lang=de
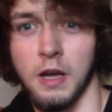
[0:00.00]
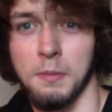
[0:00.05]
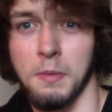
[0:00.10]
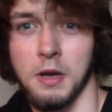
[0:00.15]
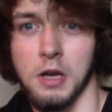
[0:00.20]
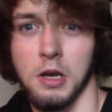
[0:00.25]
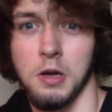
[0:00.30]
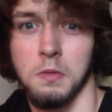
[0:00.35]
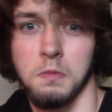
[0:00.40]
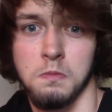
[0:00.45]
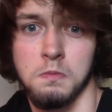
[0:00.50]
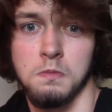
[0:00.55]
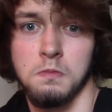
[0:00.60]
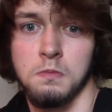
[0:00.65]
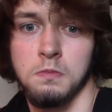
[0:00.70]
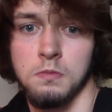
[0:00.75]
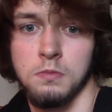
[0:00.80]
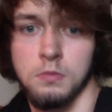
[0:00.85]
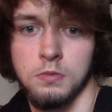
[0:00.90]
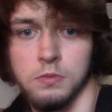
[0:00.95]
Kamera.
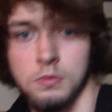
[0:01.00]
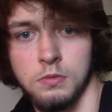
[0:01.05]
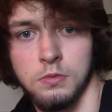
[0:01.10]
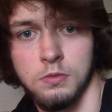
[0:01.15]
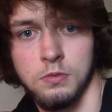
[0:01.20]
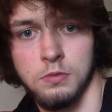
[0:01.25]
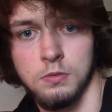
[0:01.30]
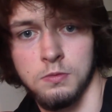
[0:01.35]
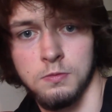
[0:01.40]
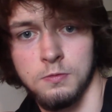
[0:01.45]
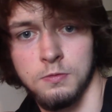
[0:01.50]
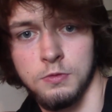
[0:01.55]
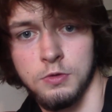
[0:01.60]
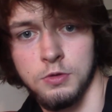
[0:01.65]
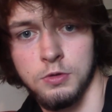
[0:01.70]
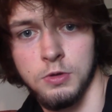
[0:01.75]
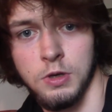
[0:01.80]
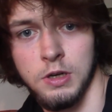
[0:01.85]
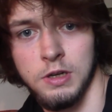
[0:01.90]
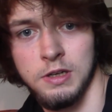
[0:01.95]

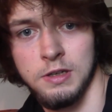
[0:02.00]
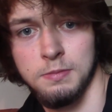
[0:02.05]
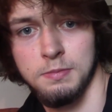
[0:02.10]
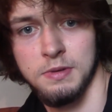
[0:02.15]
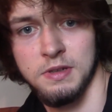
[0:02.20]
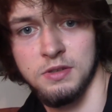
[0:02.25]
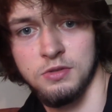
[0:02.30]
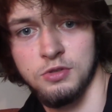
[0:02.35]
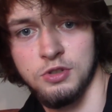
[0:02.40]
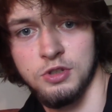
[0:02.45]
Du alles bitte